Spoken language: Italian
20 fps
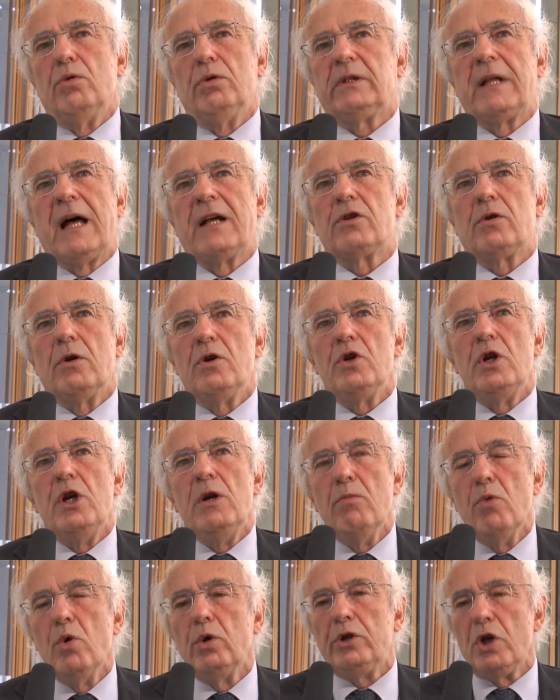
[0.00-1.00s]
Tasso,
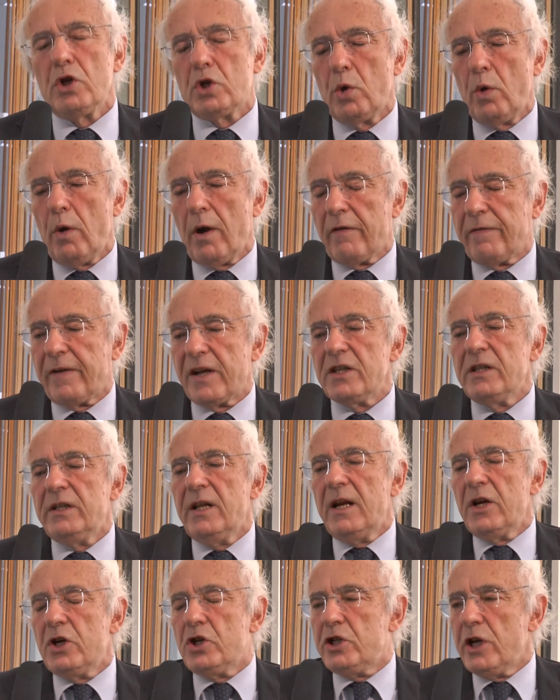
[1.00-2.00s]
I mutui sono in una fase
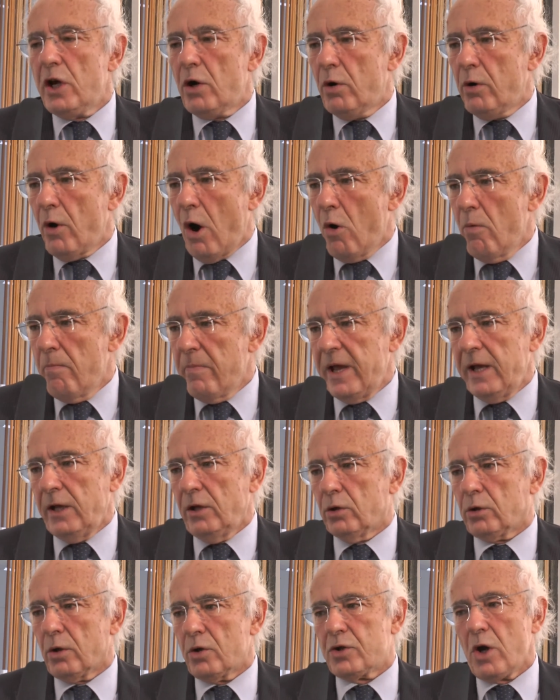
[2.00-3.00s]
di leggero
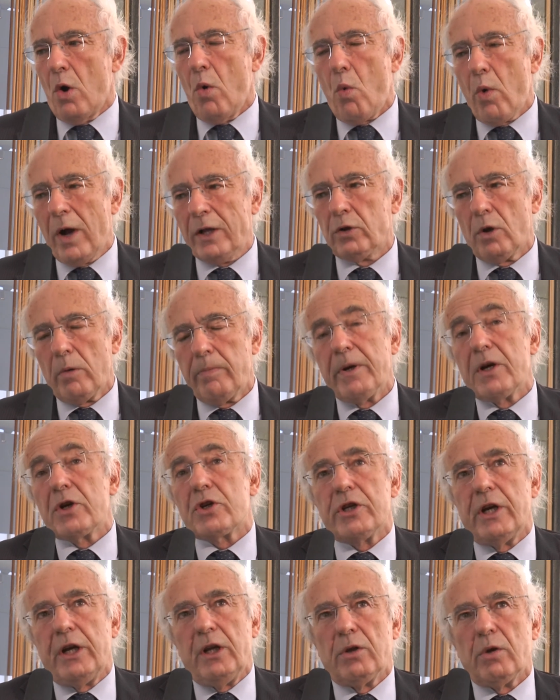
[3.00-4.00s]
aumento, c'è cioè un
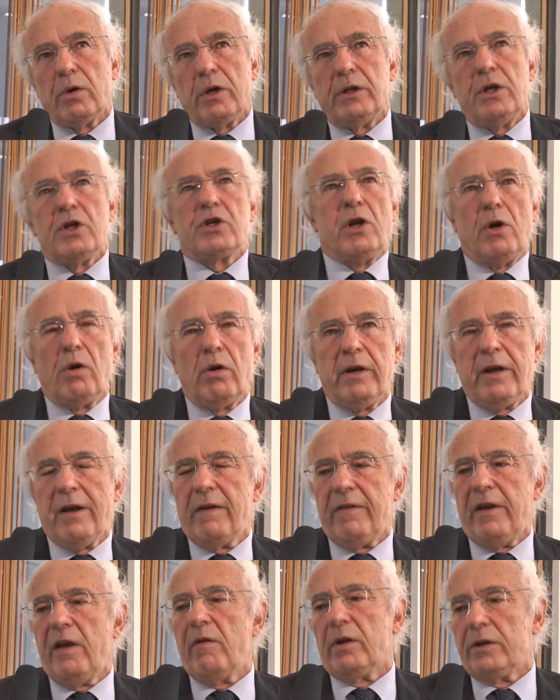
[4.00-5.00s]
4% che dice non li
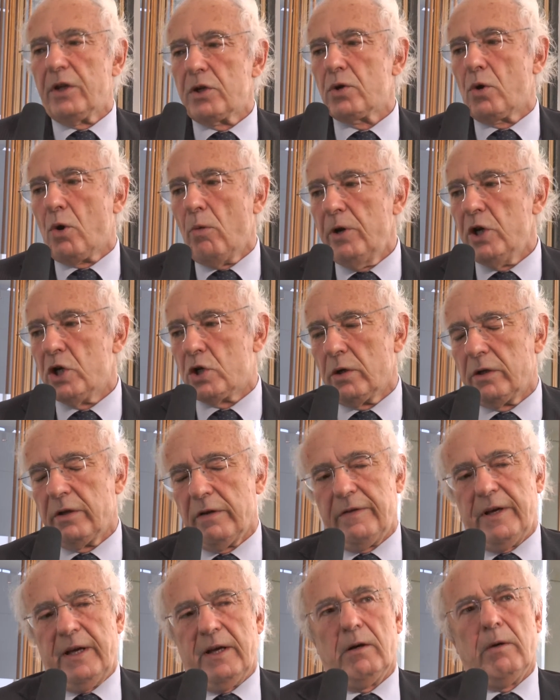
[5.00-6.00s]
avevo, adesso comincio ad
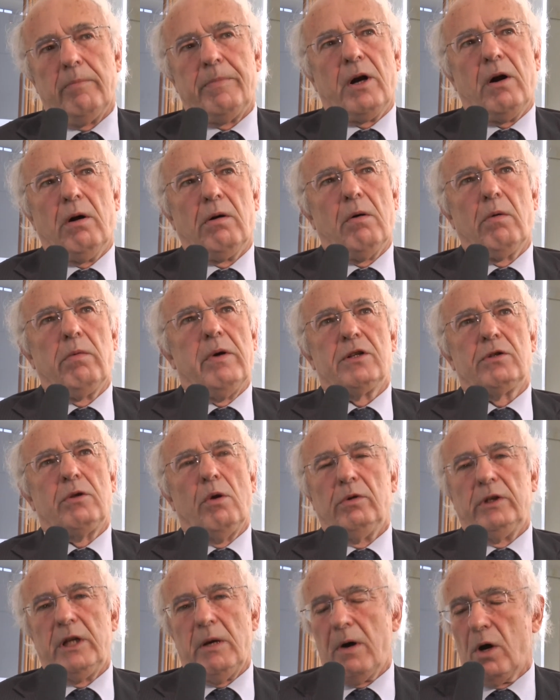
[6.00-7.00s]
averlo, però questo
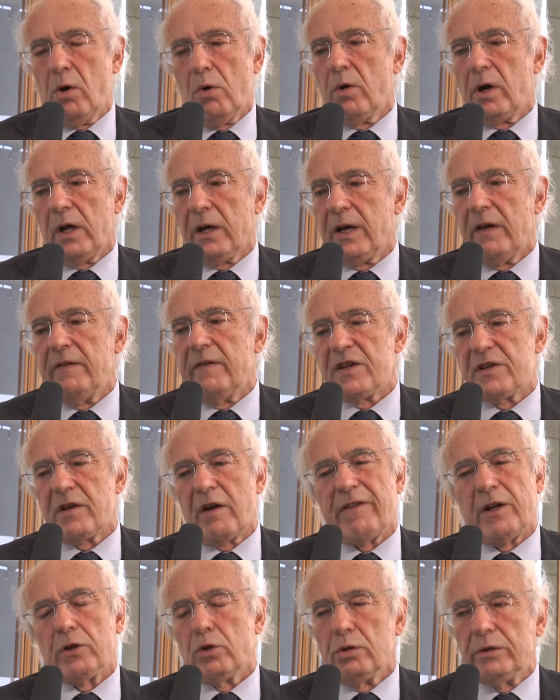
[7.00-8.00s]
è un tema ancora che deve
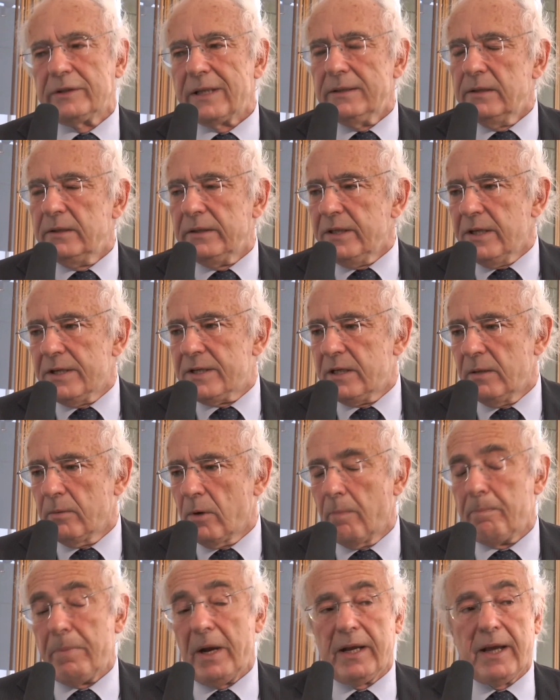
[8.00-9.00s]
essere fatto
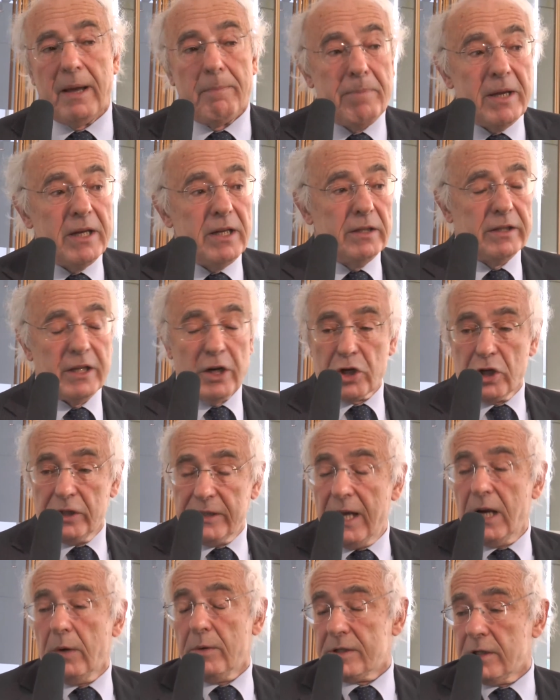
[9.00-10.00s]
tantissimo perché per
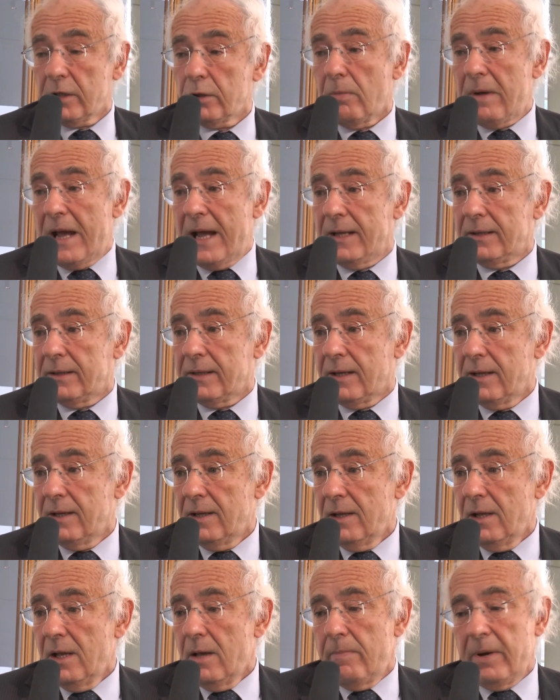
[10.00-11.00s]
intercettare questa domanda,
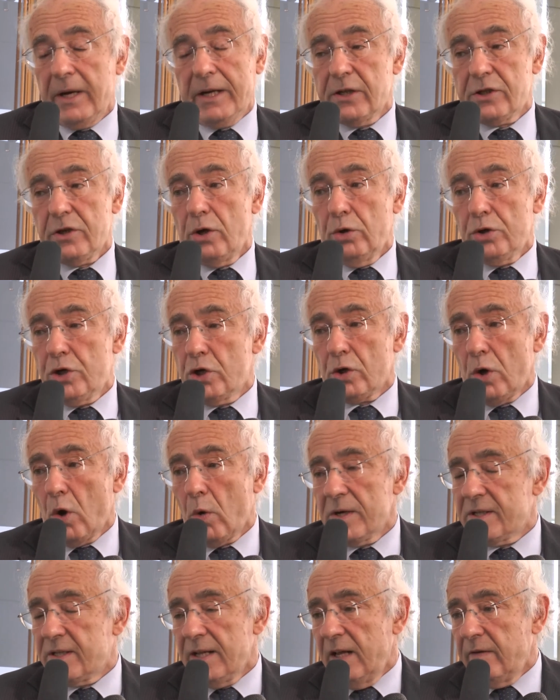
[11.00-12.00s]
perché se non ci sono
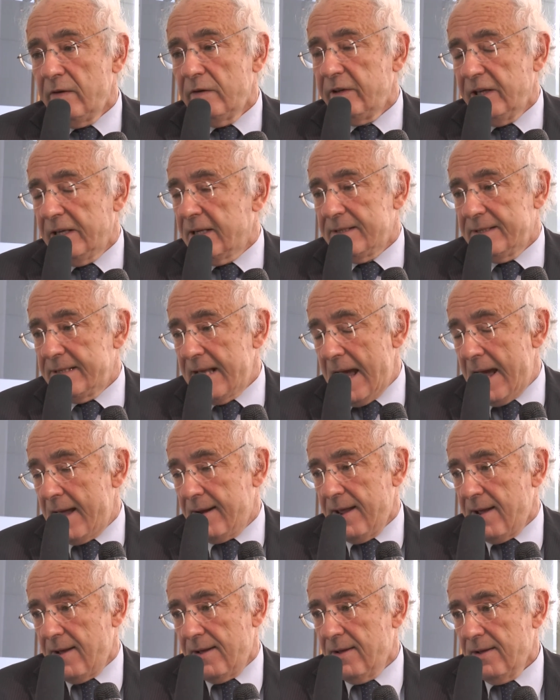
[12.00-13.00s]
queste leve
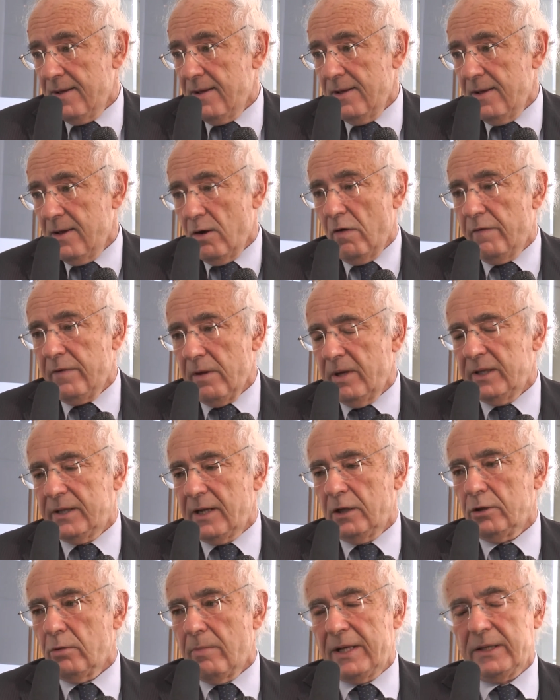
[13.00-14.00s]
finanziarie
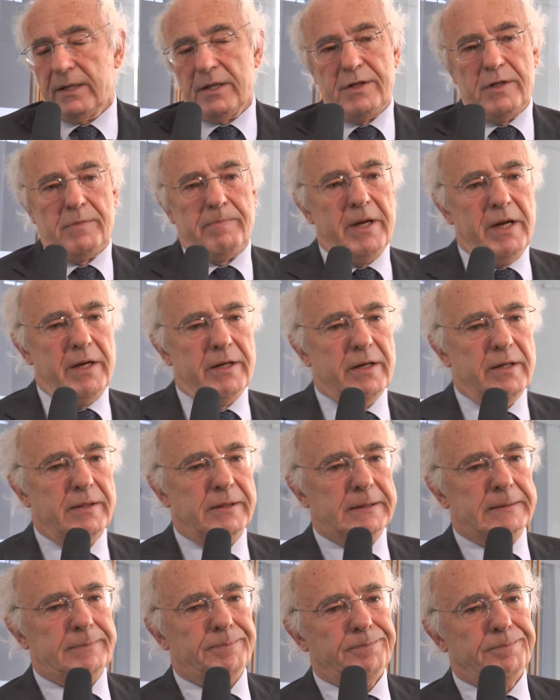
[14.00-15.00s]
ovviamente la domanda si
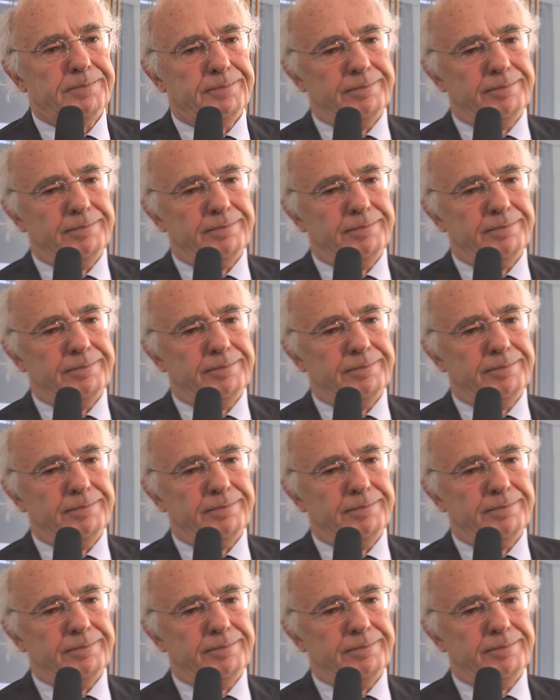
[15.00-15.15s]
spegne.